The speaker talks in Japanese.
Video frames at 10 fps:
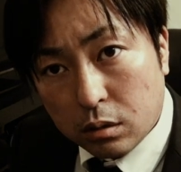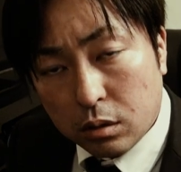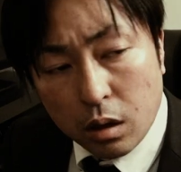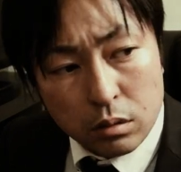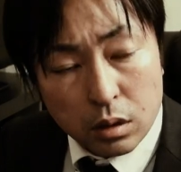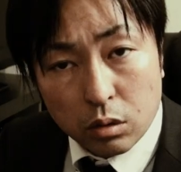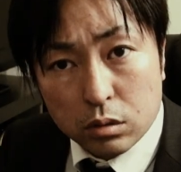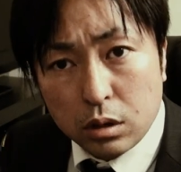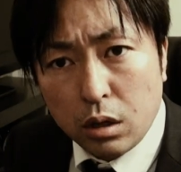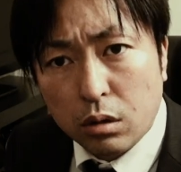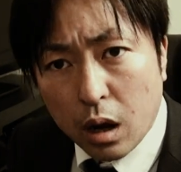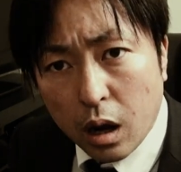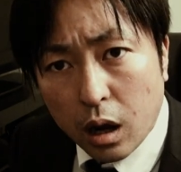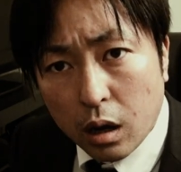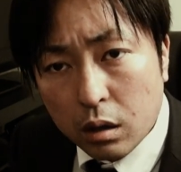でなんだろうっていう
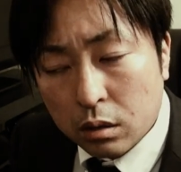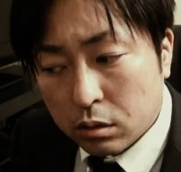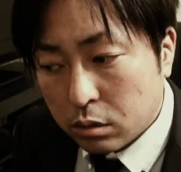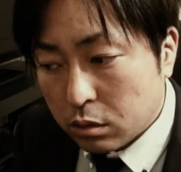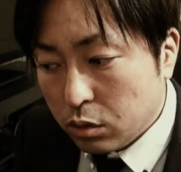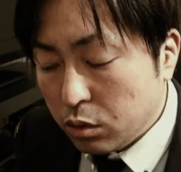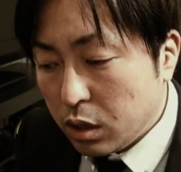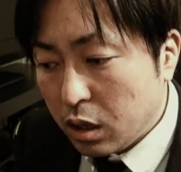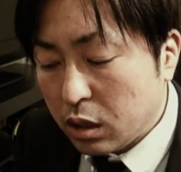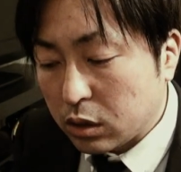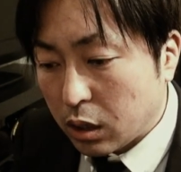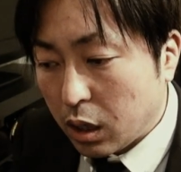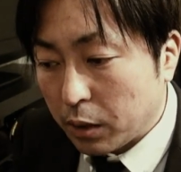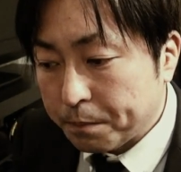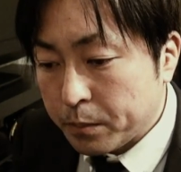かよく考えた
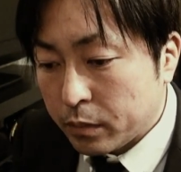ら